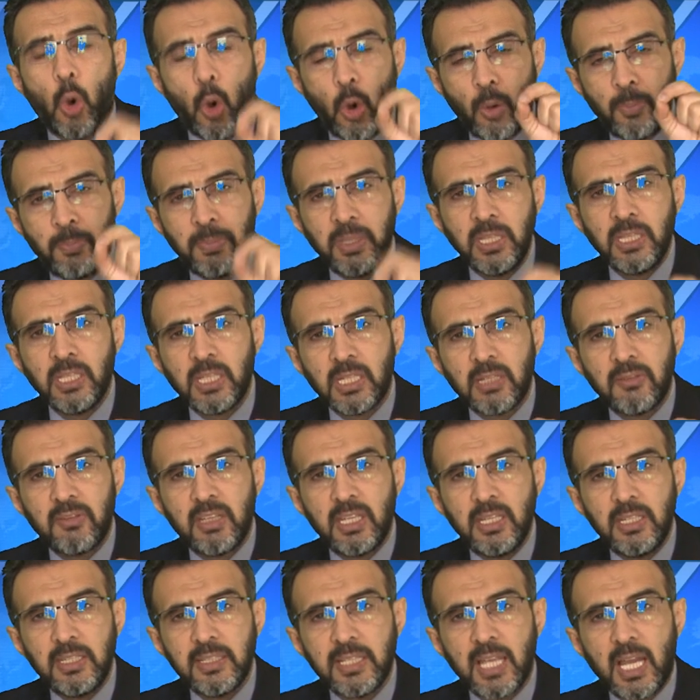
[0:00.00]
10 bin lira
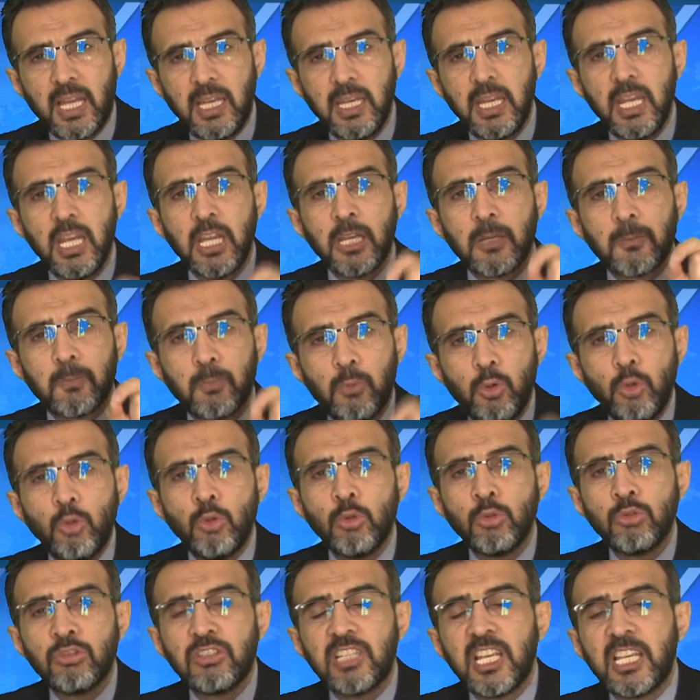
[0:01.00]
verirsen
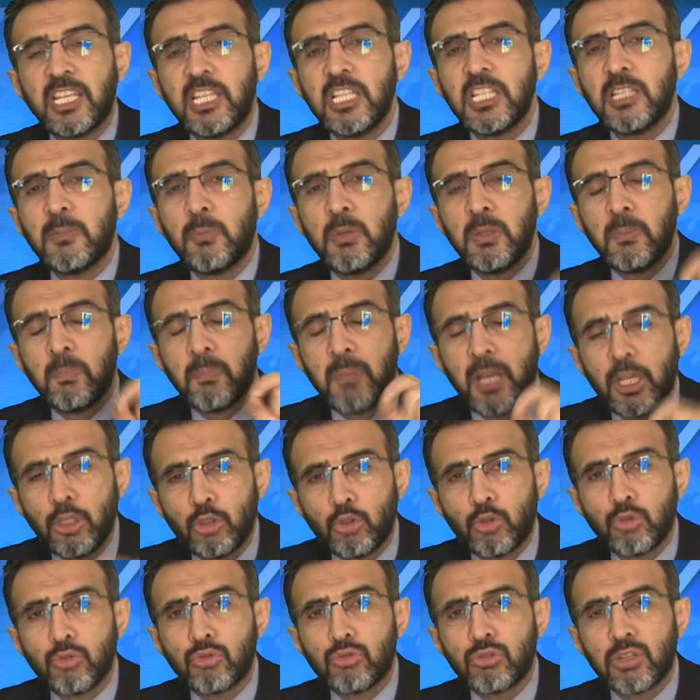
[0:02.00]
bunun
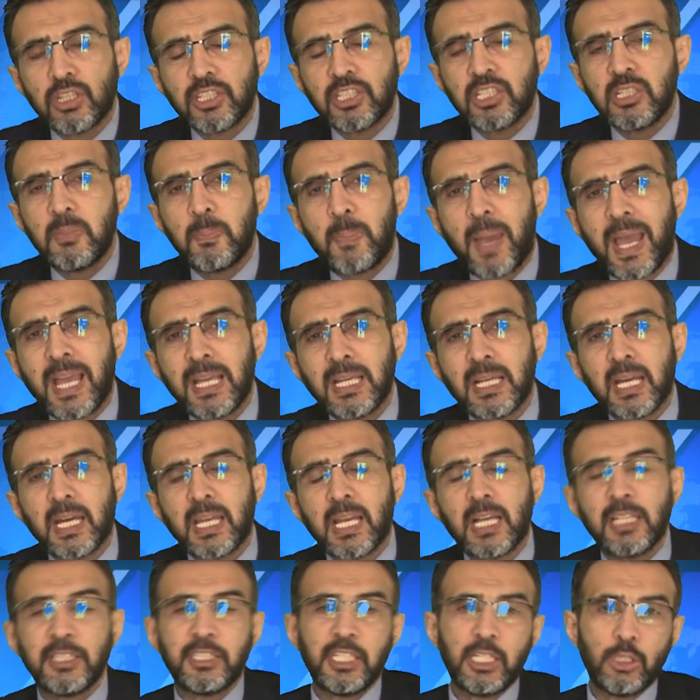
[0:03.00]
8500 lirasını ben
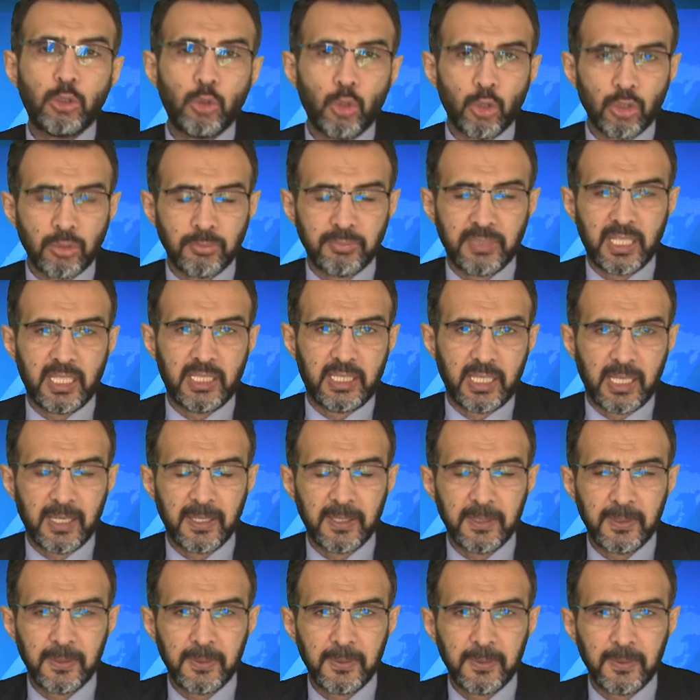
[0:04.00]
garanti ediyorum dedi.
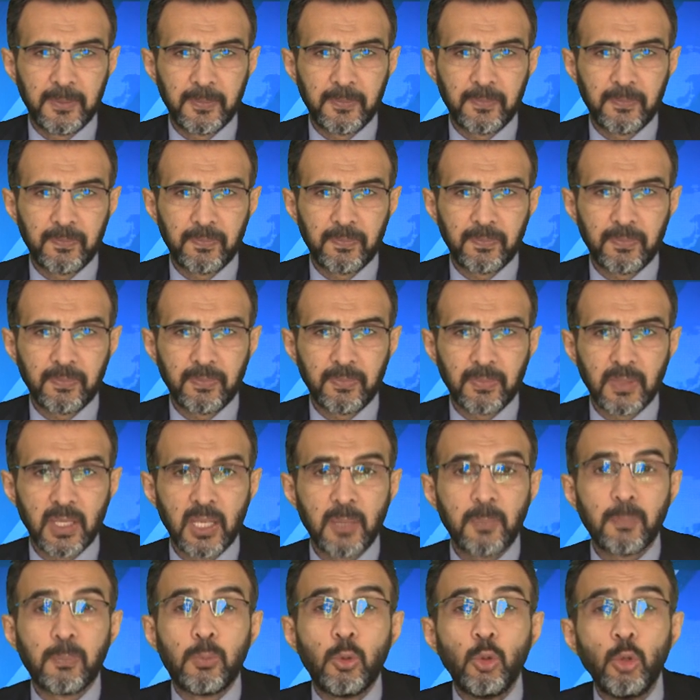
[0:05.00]

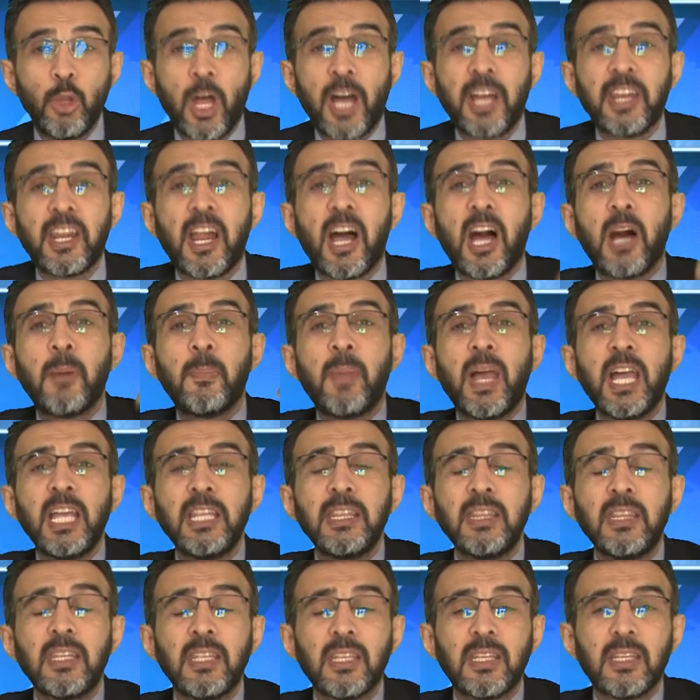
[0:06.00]
Buna
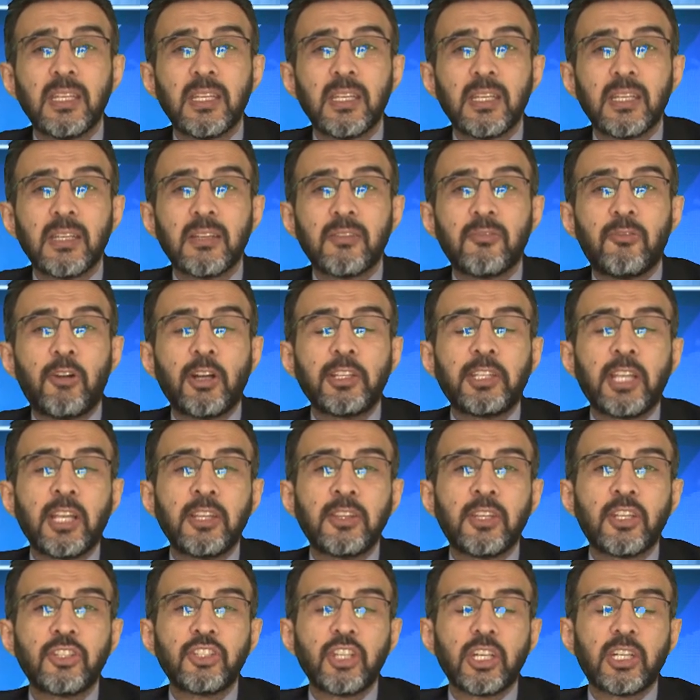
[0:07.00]
rağmen
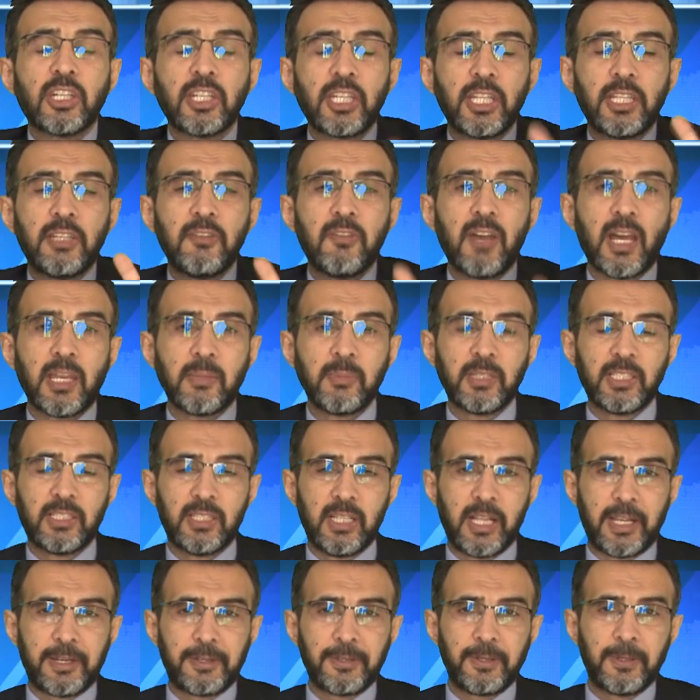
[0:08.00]
vatandaşa kredi
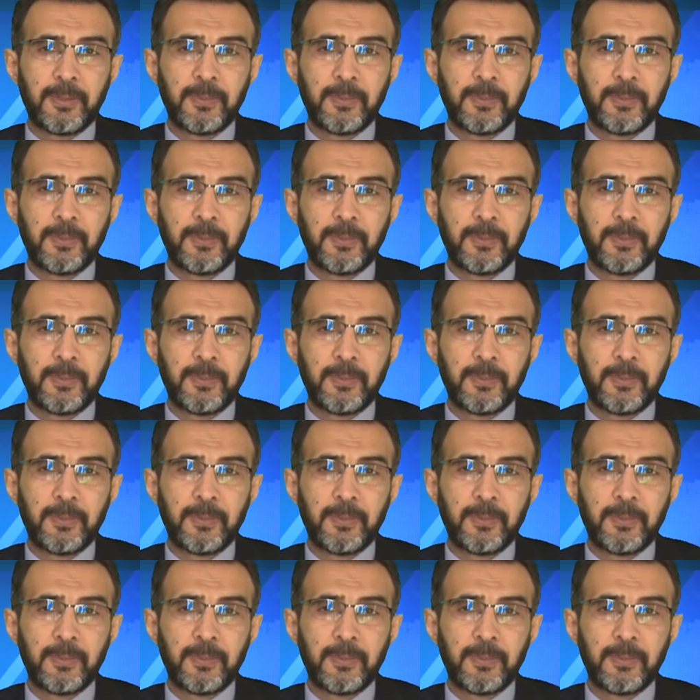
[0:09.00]
vermediler.